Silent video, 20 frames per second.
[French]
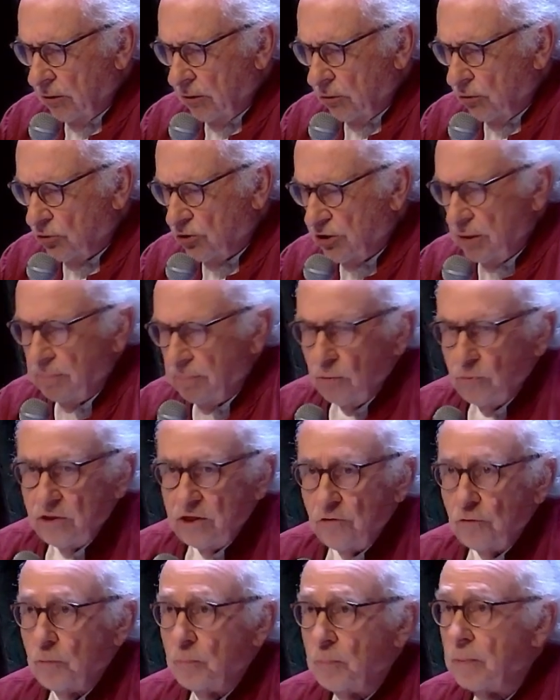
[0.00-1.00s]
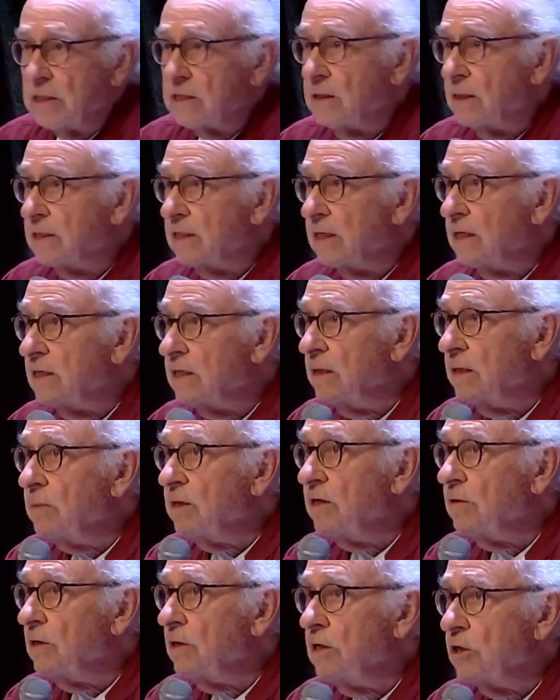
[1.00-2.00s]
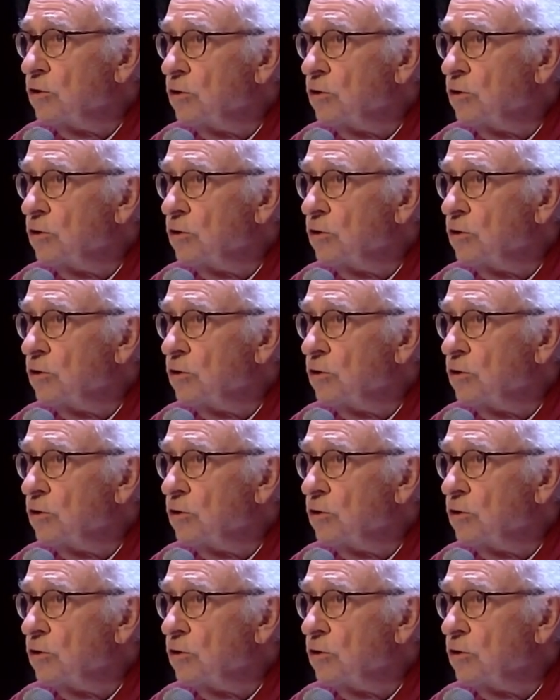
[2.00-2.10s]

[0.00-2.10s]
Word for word: que je n'ai pas osé vous présenter ici, mais il est